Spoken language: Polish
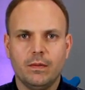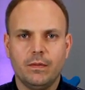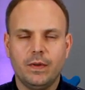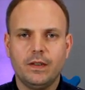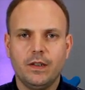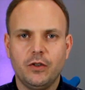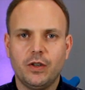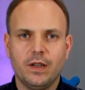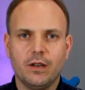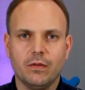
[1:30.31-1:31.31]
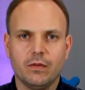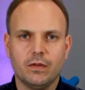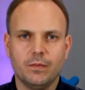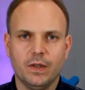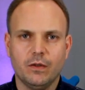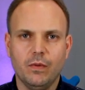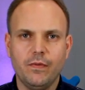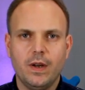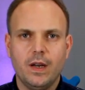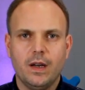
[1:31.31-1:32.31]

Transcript: więcej niż jednego z zmysłów,